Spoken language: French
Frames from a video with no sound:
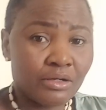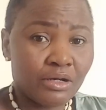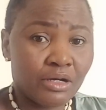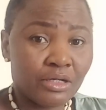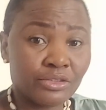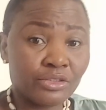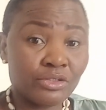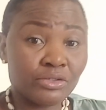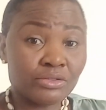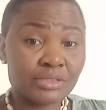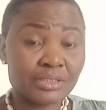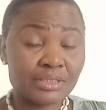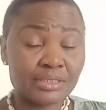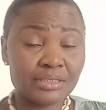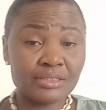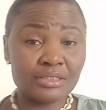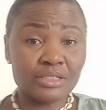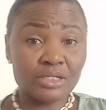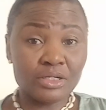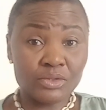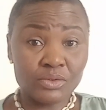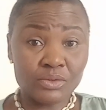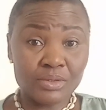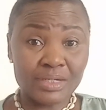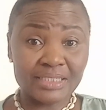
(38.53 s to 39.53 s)
en
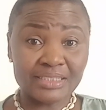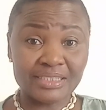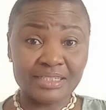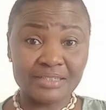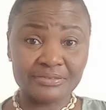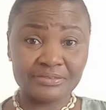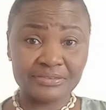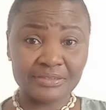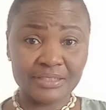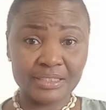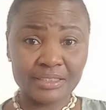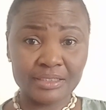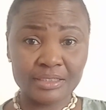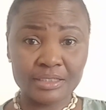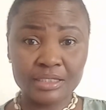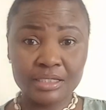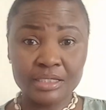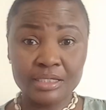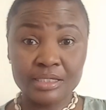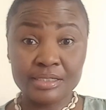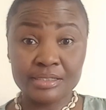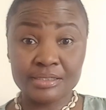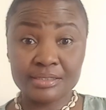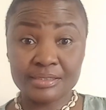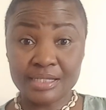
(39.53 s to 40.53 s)
Occident ou en Afrique,
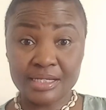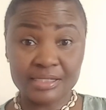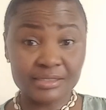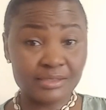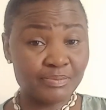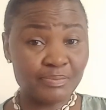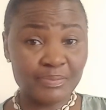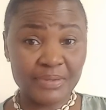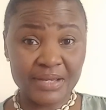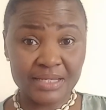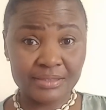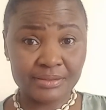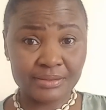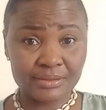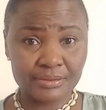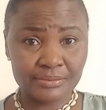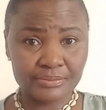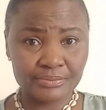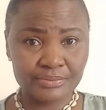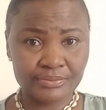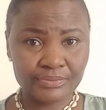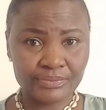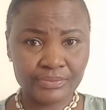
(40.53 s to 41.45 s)
ça se passe.